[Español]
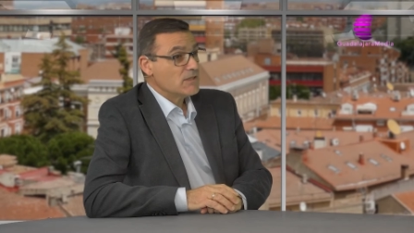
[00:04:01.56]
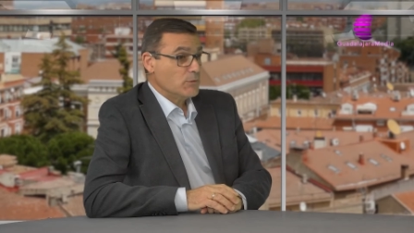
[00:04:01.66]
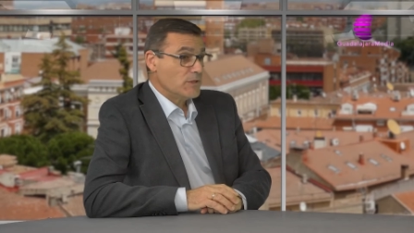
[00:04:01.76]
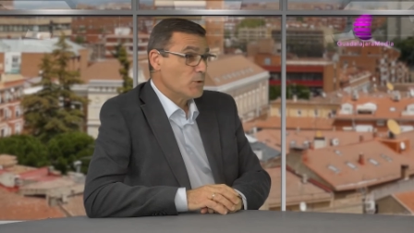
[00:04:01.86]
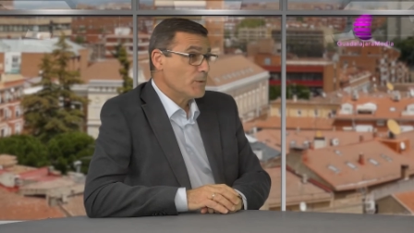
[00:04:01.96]

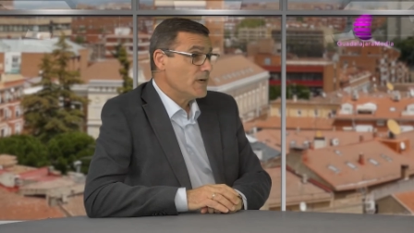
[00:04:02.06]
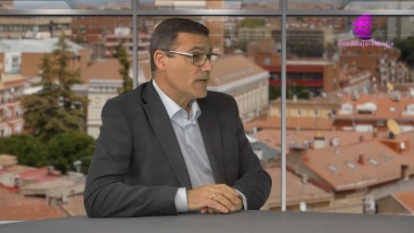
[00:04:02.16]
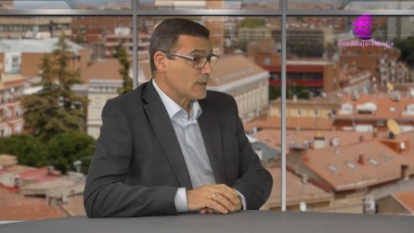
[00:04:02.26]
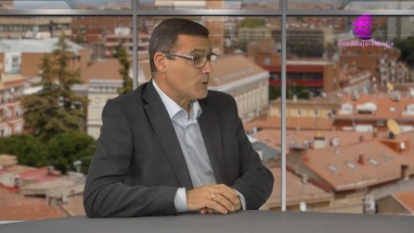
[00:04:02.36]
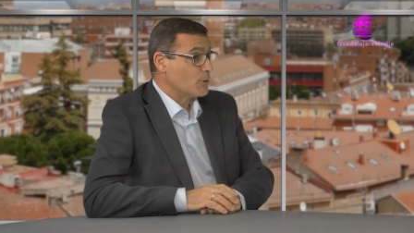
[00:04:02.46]
No te cubrir el
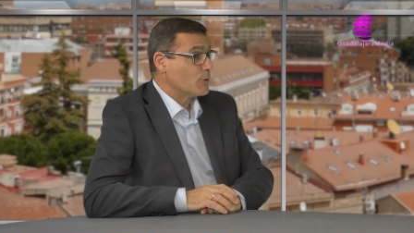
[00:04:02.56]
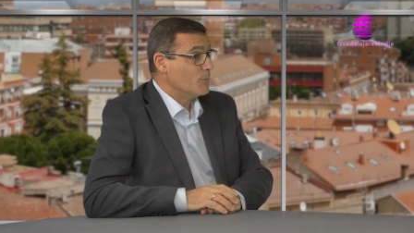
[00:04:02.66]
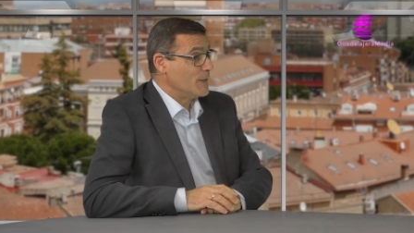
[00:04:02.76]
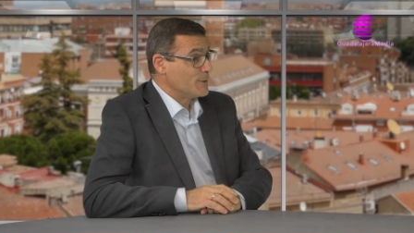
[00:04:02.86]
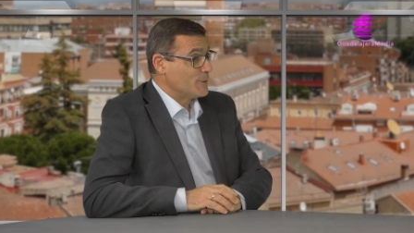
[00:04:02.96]
catálogo
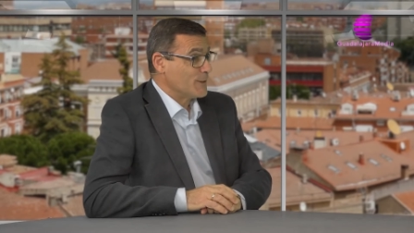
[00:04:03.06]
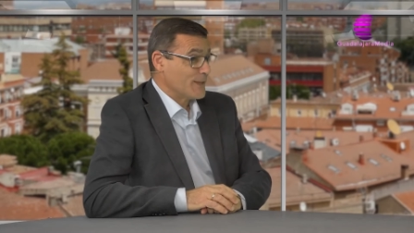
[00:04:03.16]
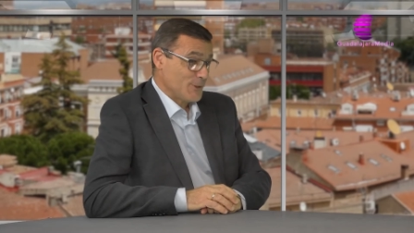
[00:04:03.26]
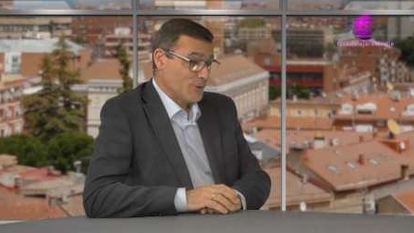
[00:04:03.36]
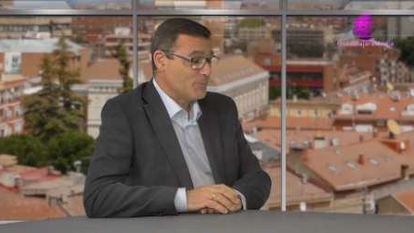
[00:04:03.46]
completo,
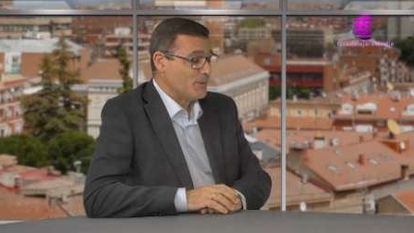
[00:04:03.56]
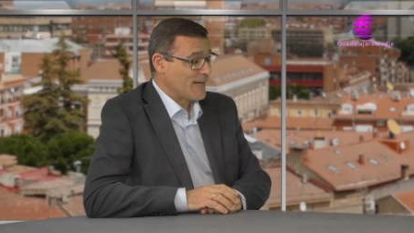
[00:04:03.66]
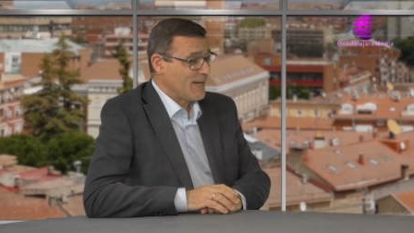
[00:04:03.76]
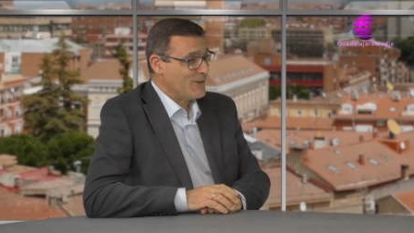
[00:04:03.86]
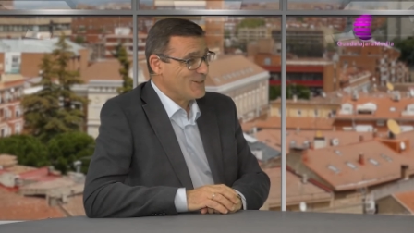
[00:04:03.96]
que es lo
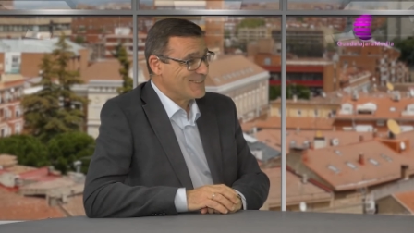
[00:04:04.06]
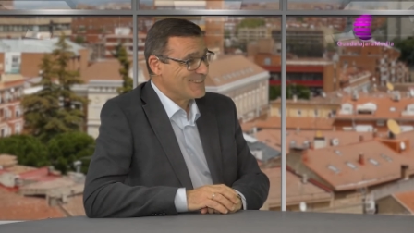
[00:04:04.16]
complicado.